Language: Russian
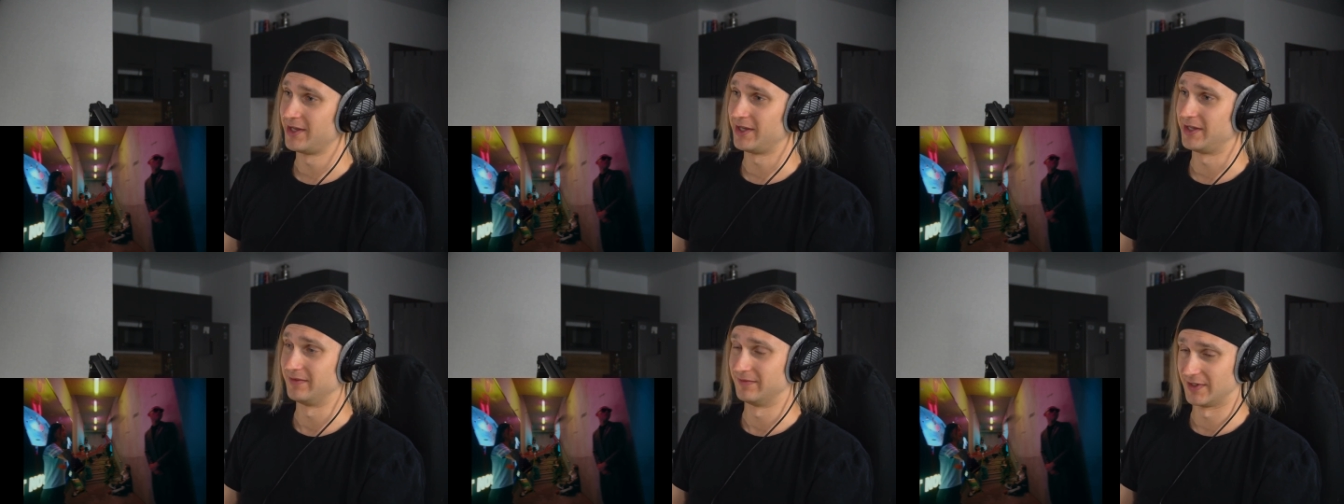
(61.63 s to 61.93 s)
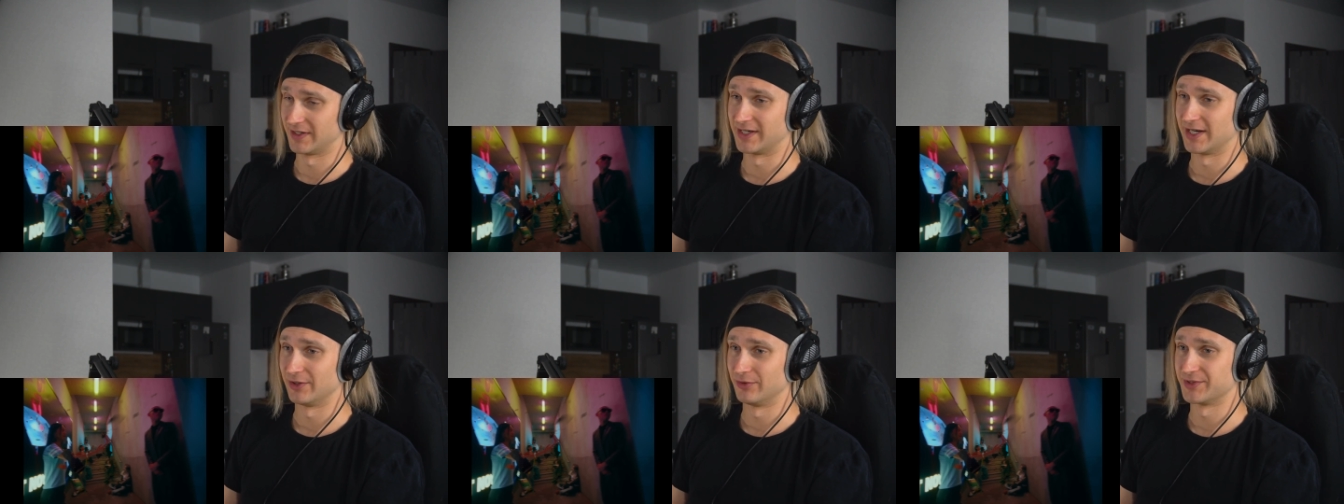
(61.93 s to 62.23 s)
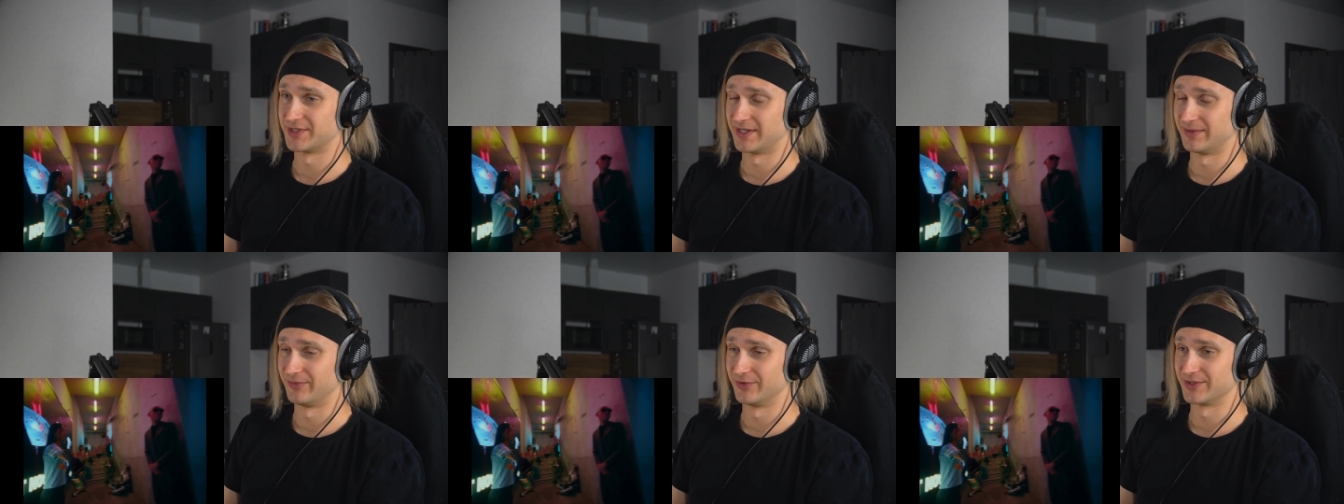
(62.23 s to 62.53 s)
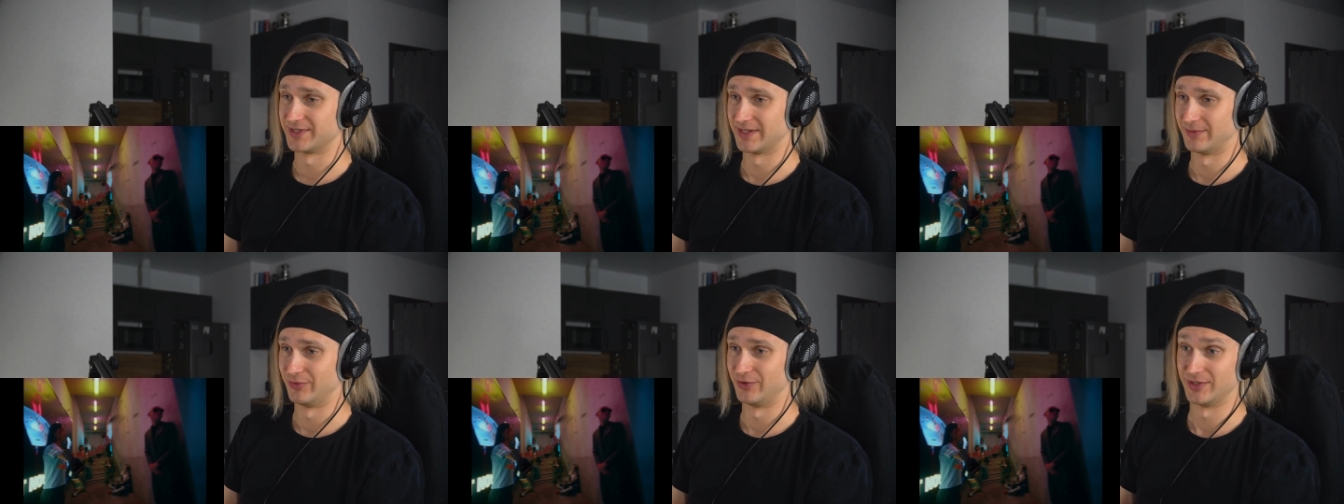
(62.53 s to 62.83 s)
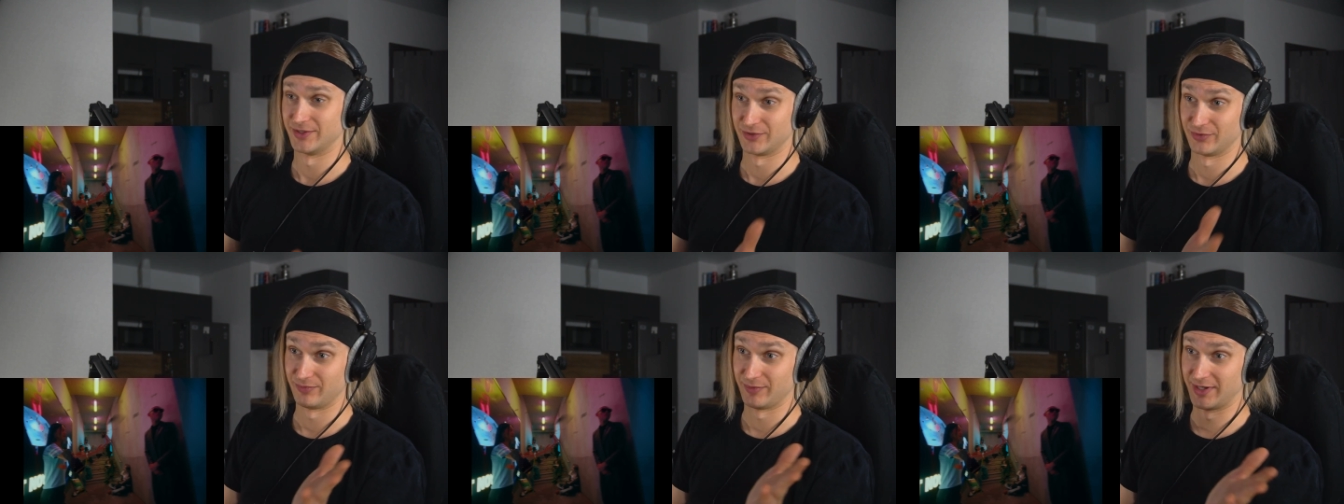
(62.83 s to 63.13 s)
и вокалу, само собой,
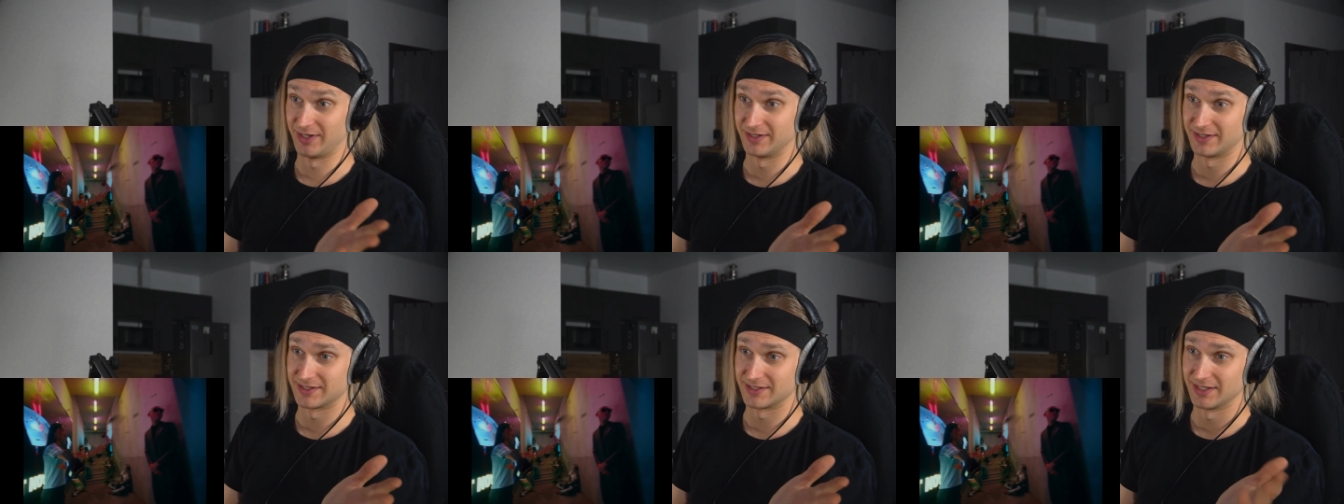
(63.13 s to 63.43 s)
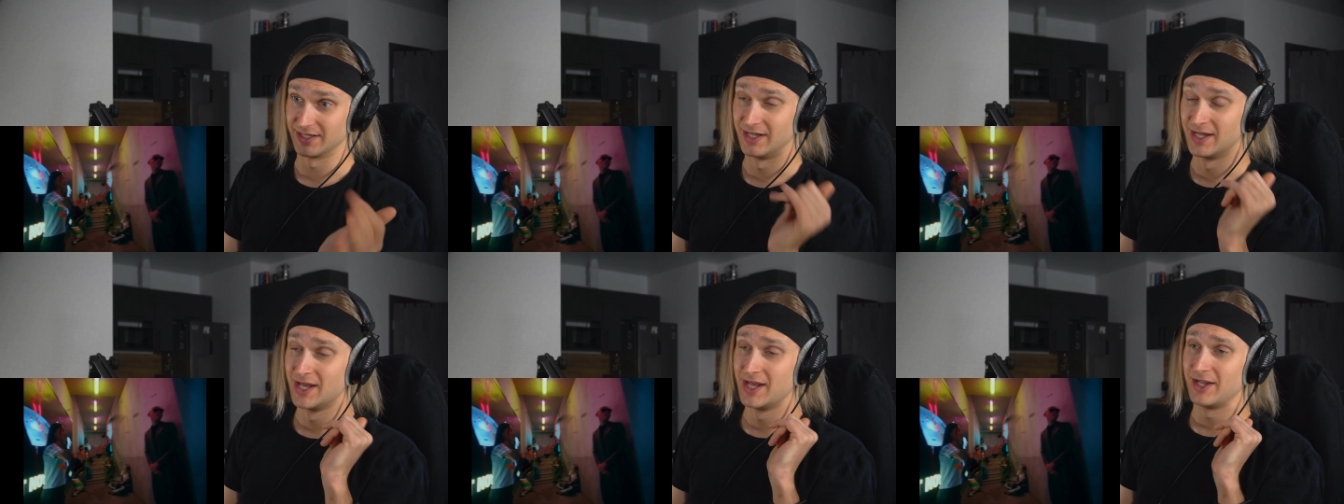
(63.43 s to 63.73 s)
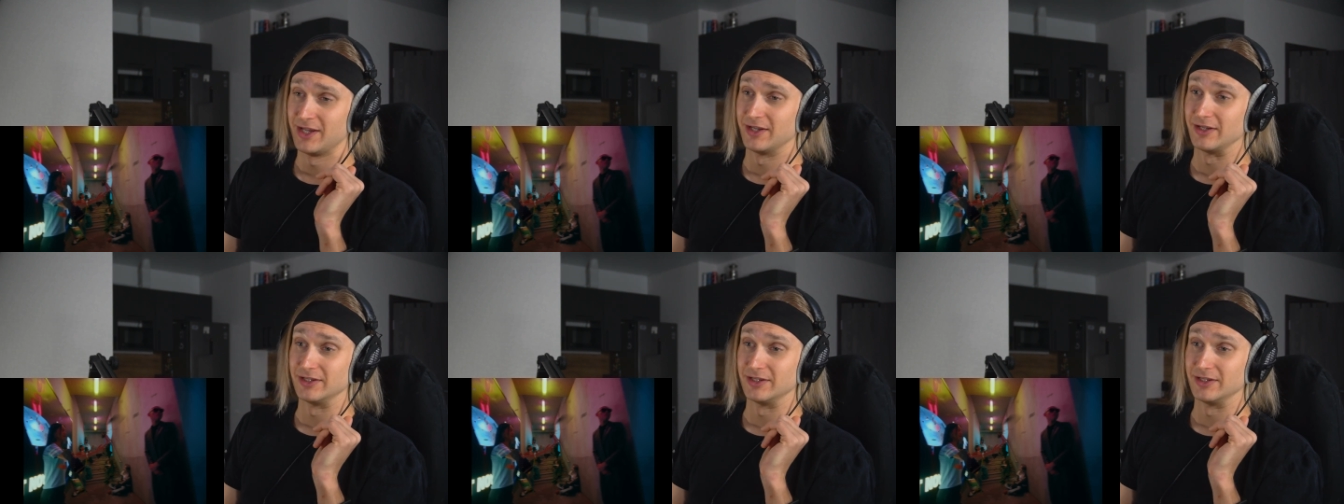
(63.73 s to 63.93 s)
разумеется. И